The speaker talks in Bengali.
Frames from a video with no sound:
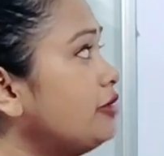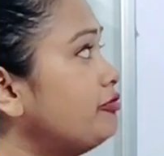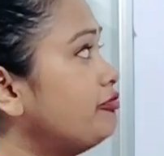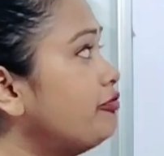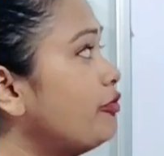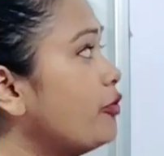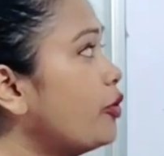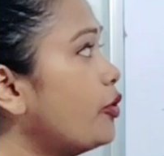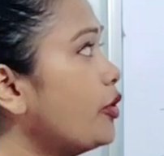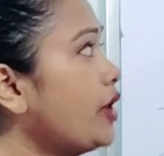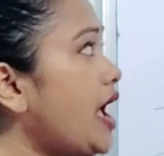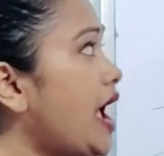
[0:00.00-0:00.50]
অ্যাড
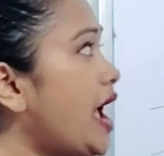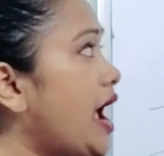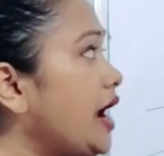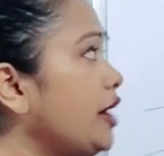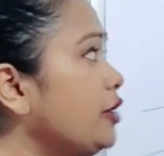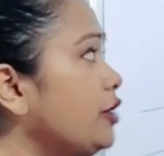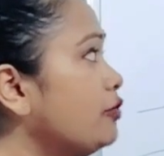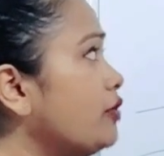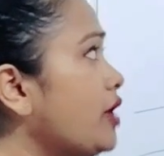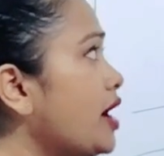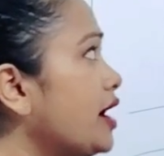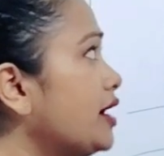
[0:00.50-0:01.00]
ফোর
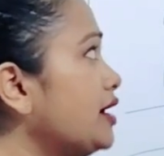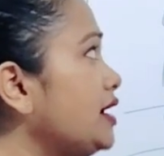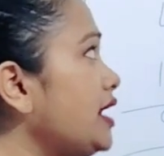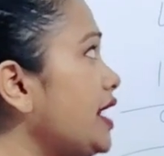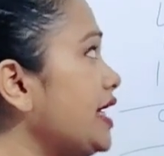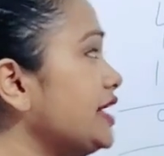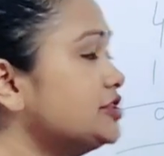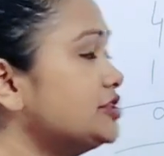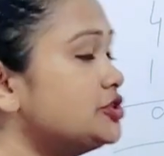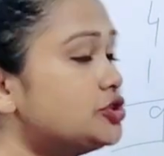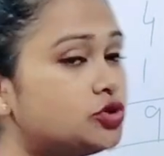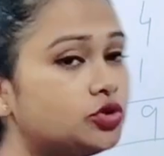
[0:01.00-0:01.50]
অ্যাড ওয়ান
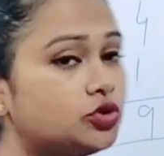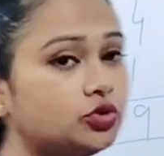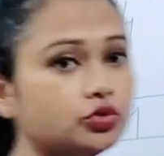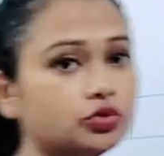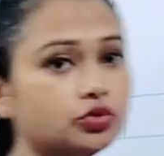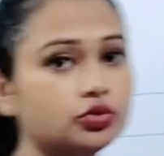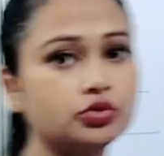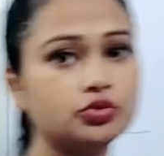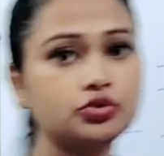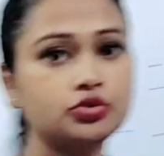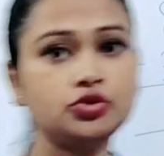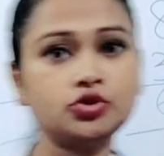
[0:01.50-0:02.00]
লেস টু
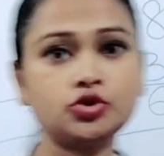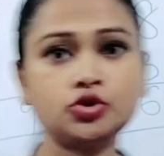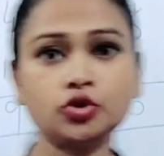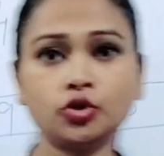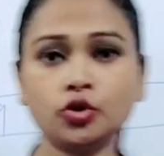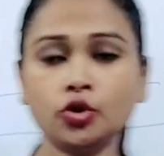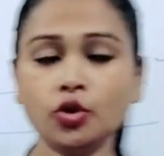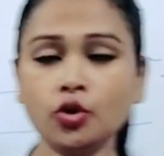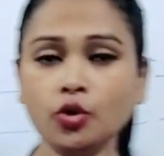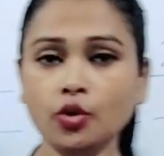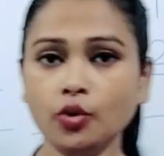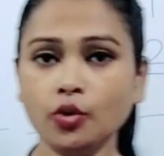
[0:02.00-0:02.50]

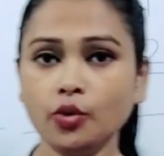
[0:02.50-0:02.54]
টু